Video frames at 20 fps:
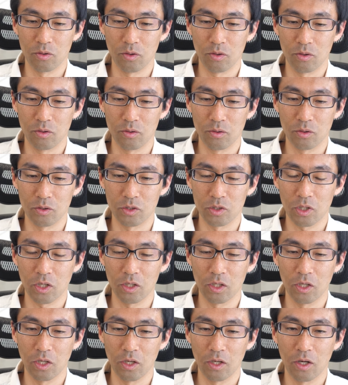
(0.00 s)
のどっちか
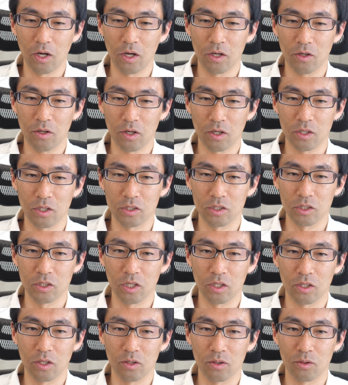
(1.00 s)
に入る形に
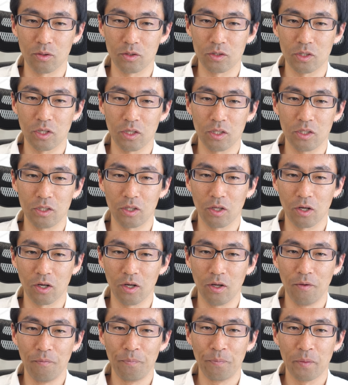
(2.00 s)
なってるどっちかにっていう
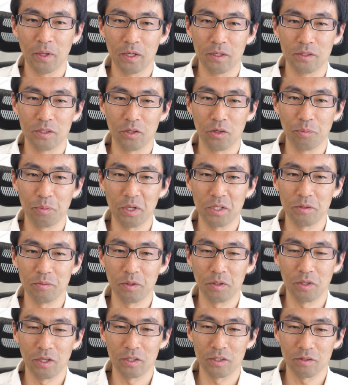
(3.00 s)
か0ページ
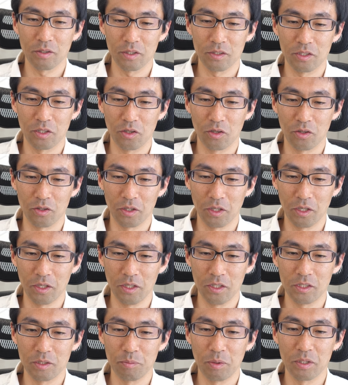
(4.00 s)
目のやつは0に
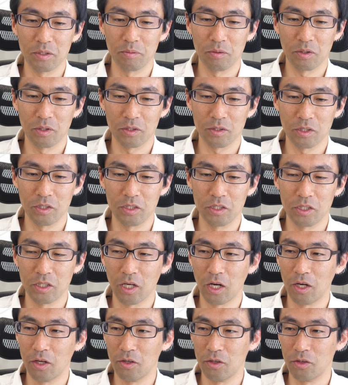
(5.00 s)
1ページ目のやつは1に
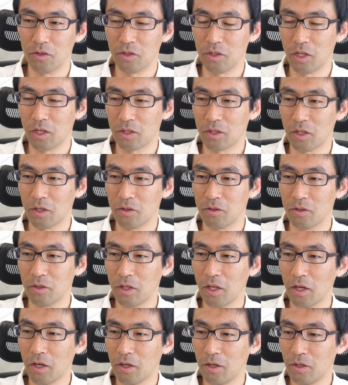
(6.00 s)
入るようになってるん
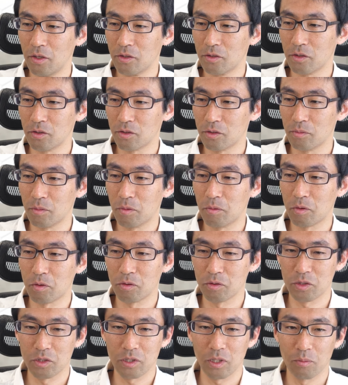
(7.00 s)
でそれはそのまま
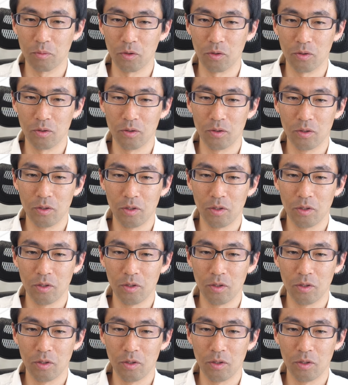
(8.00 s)
こっちでも